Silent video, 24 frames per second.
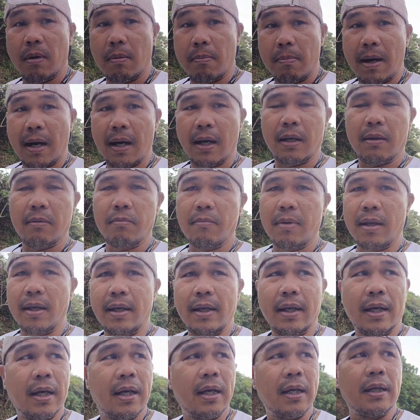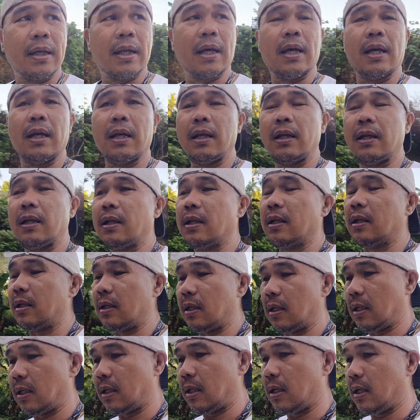baba banda dahil
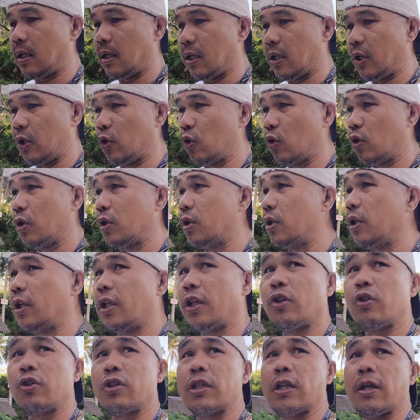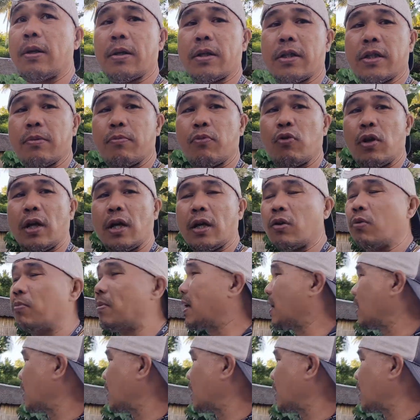doon dito sila nagsimulang